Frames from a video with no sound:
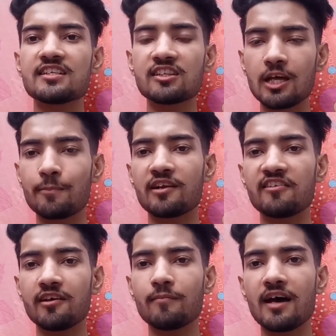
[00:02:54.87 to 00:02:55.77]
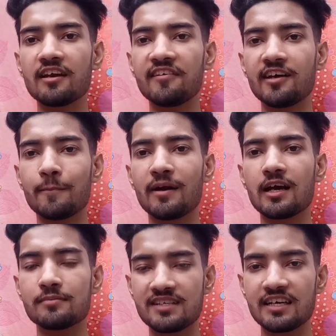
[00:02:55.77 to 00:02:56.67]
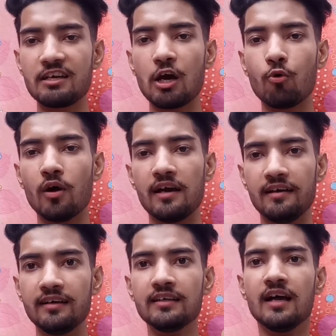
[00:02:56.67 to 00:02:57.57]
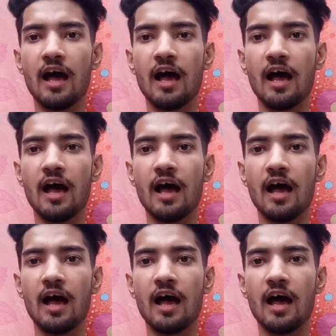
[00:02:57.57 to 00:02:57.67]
सत्तर प्रतिशत मार्केट शेयर पर कब्जा किया हुआ है